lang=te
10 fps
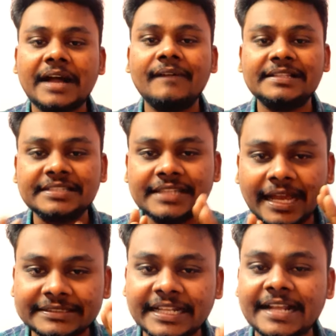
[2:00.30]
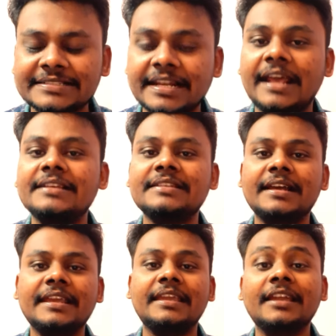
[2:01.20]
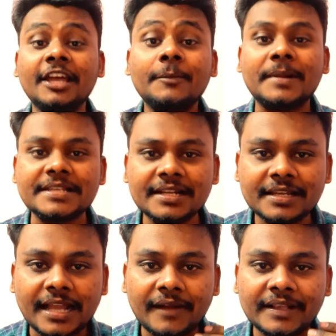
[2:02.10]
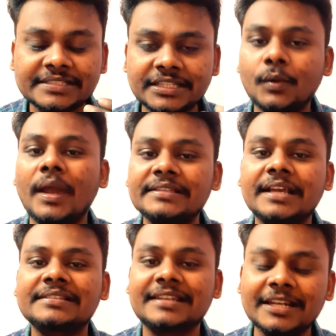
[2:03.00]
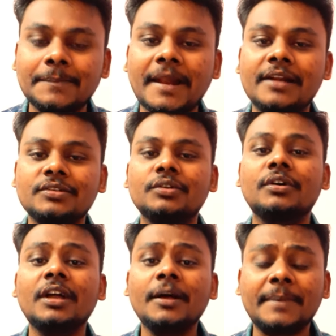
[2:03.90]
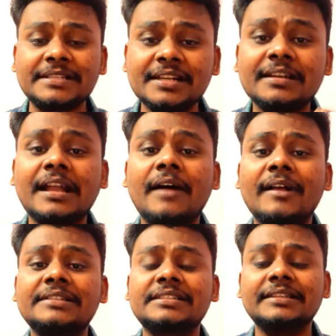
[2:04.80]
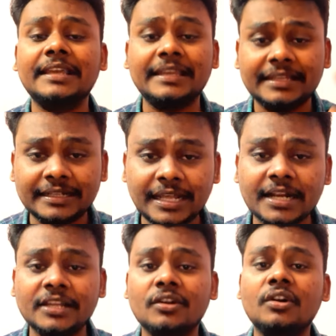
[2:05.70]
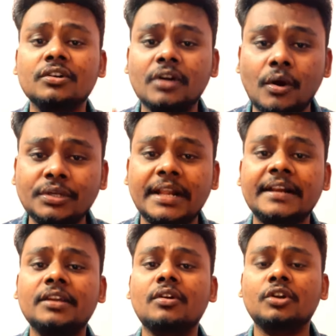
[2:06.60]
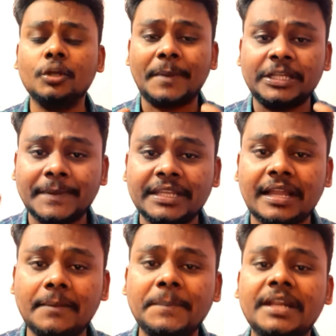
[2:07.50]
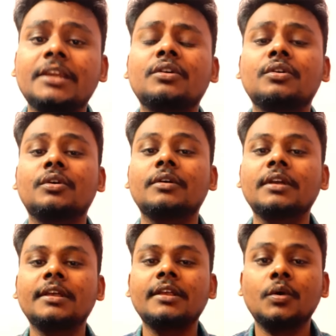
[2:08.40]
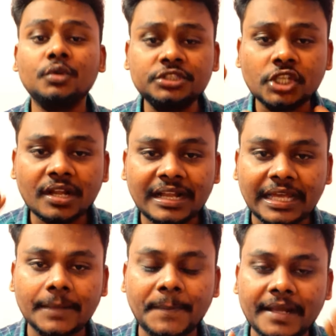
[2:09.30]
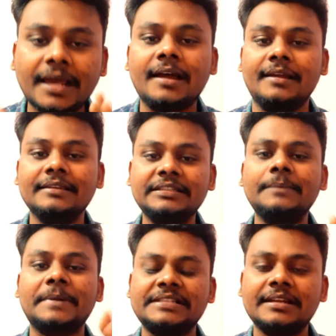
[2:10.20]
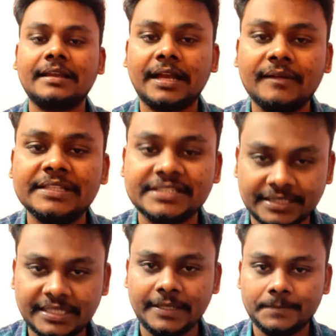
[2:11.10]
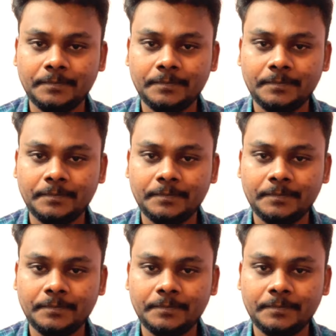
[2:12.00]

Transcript: కావాల్సింది ఆంధ్ర రాష్ట్ర రాజధాని ప్రజలకు కావాల్సింది వైజాగ్ స్టీల్ ప్లాంటు ప్రజలకు కావాల్సింది ఇన్నర్ రింగ్ రోడ్లు అవుటర్ రింగ్ రోడ్లు పెద్ద పెద్ద కంపెనీలు ఉద్యోగ కల్పన ఇది ప్రజలకు కావాల్సింది